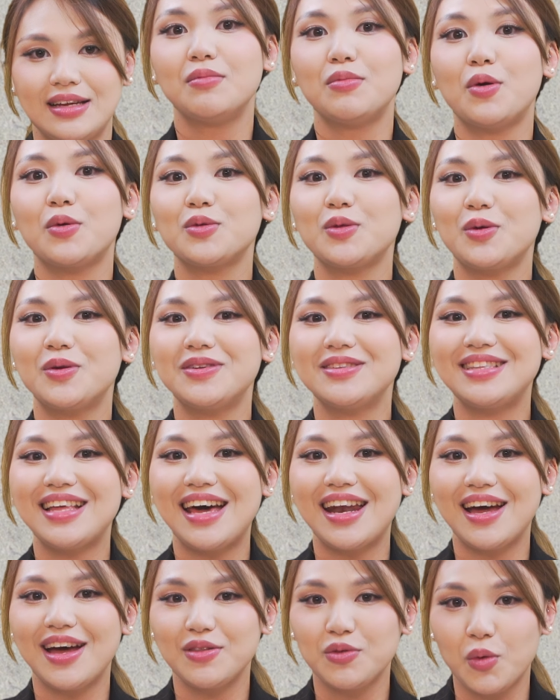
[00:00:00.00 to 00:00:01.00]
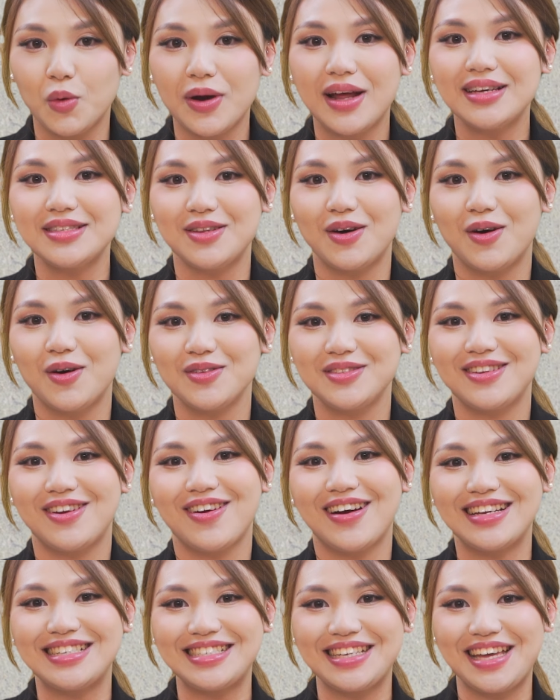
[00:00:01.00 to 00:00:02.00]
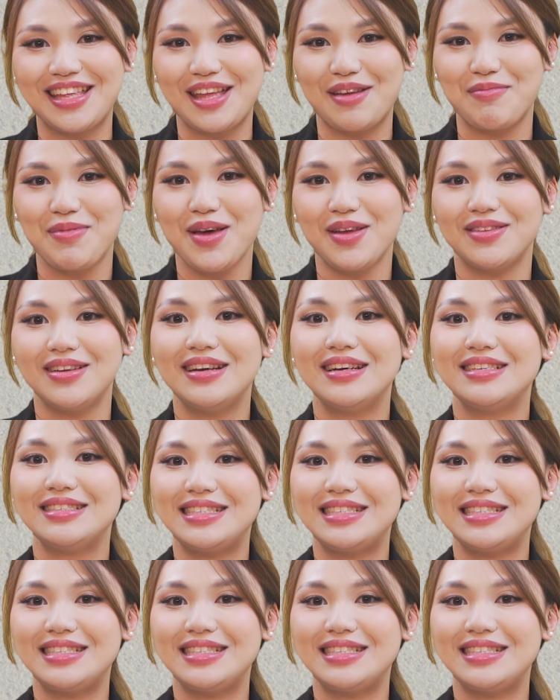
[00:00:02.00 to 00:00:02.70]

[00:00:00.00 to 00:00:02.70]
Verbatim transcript: 복도를 따라 돌아서 들어가시게 되면